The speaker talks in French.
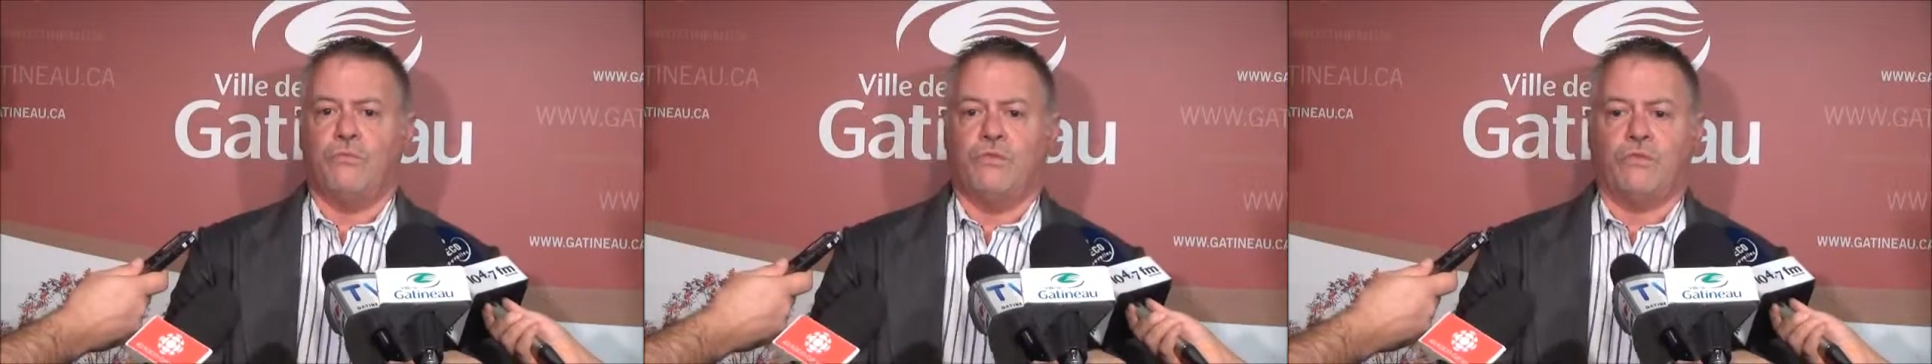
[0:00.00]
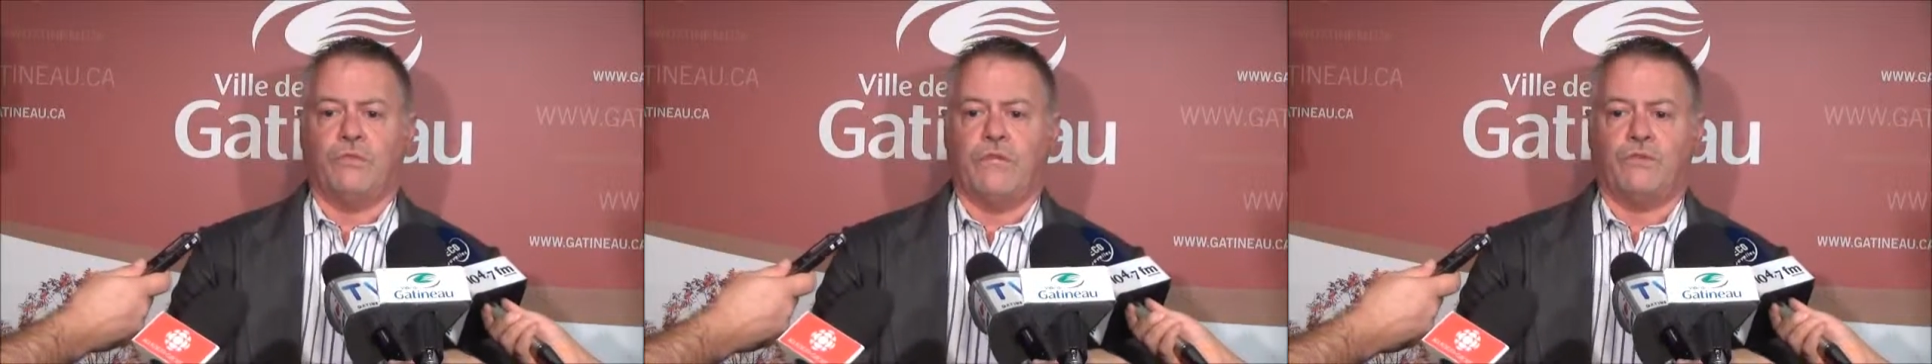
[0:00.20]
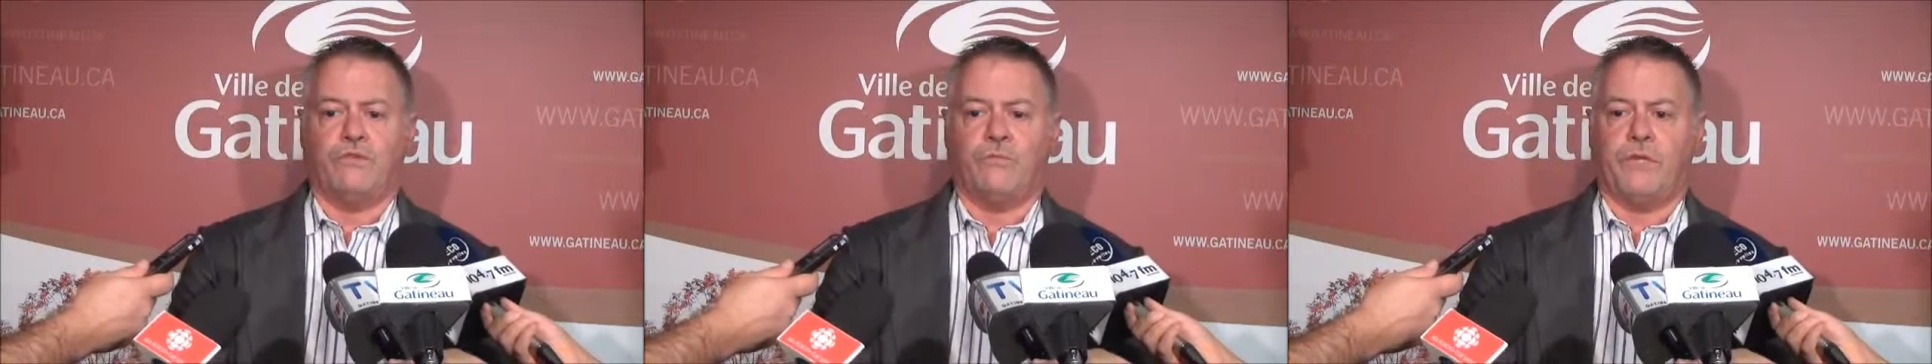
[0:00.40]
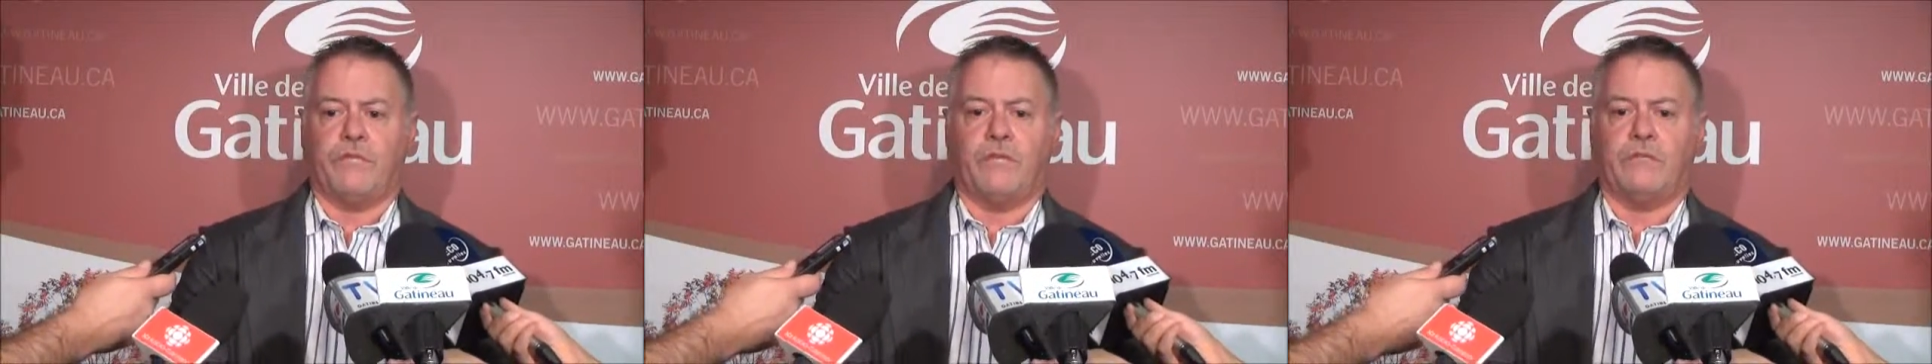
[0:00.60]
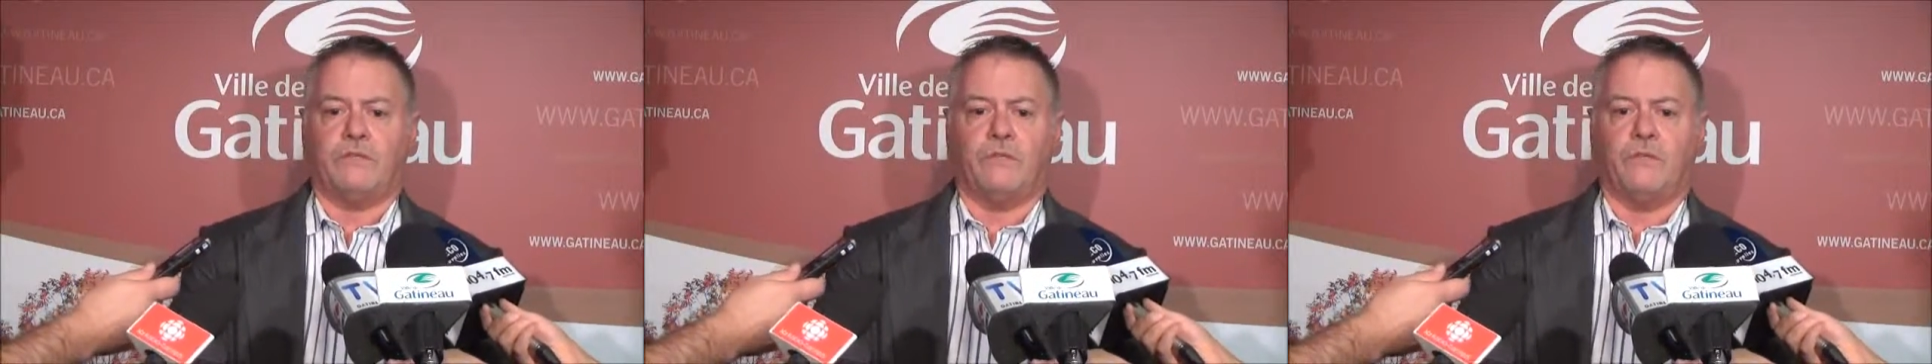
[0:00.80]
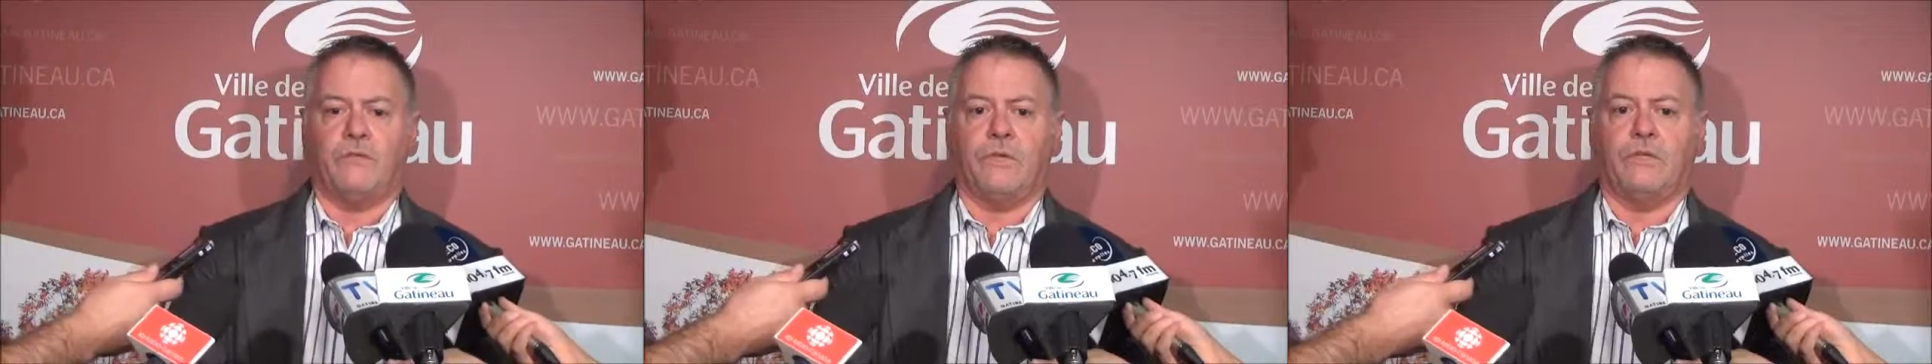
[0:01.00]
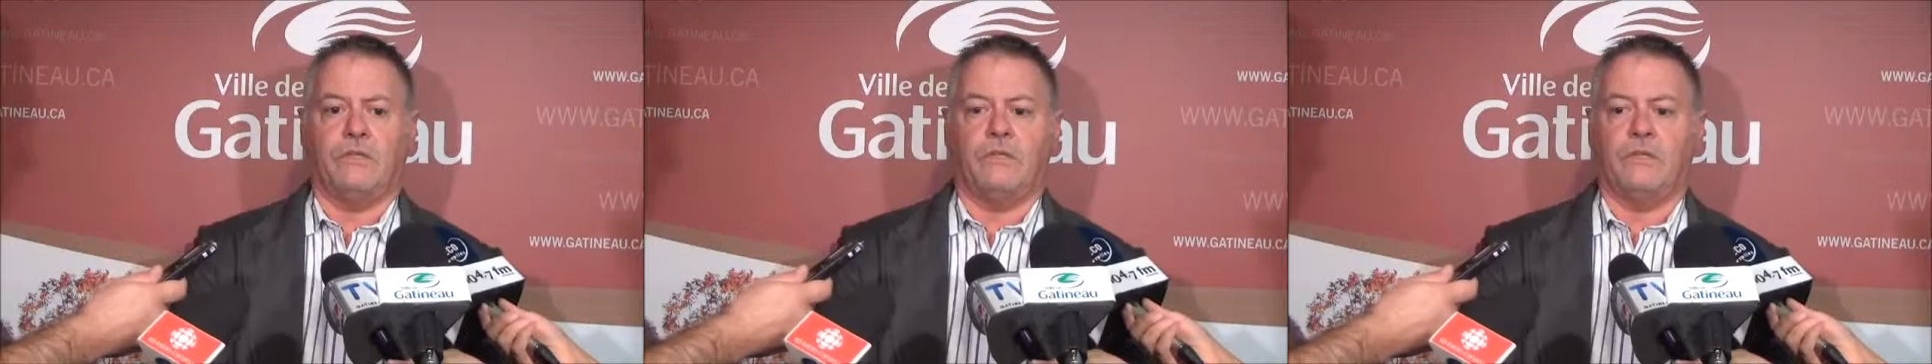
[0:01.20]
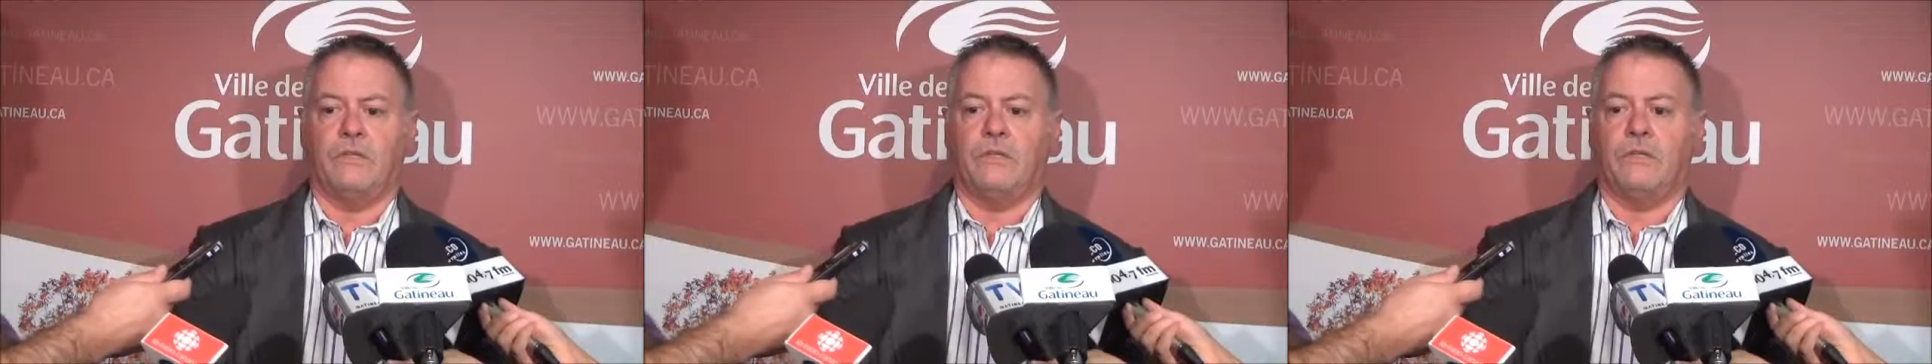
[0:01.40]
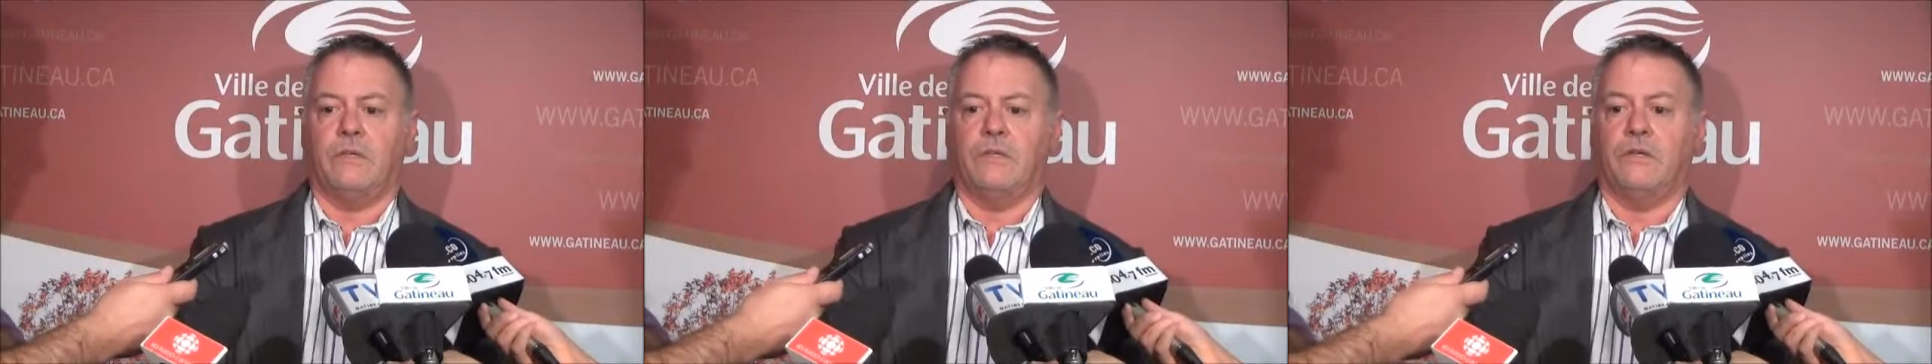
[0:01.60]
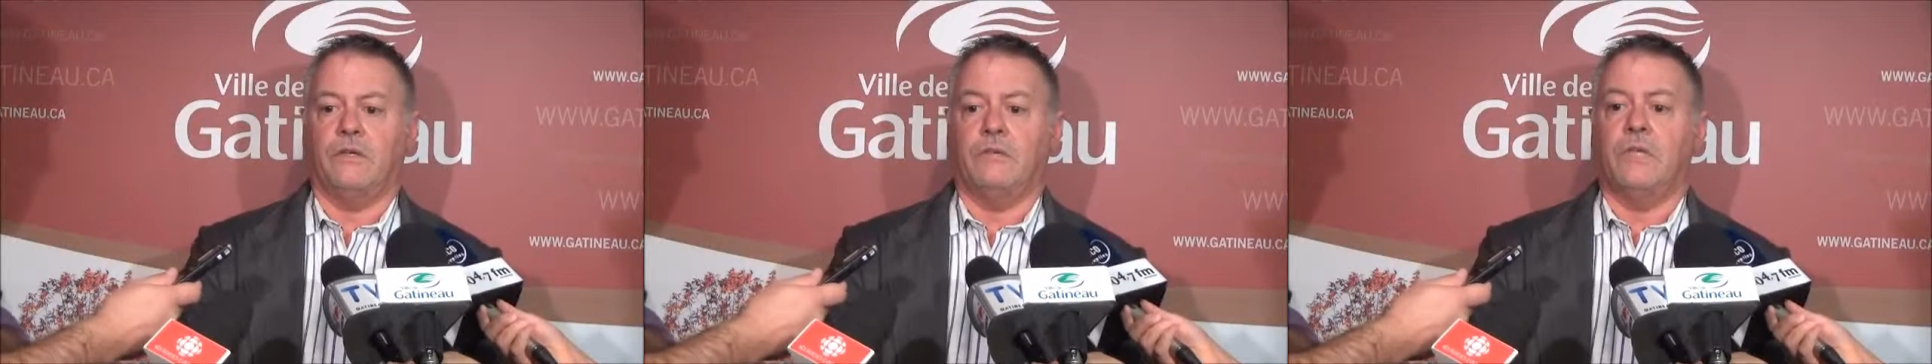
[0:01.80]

Mon argumentation a été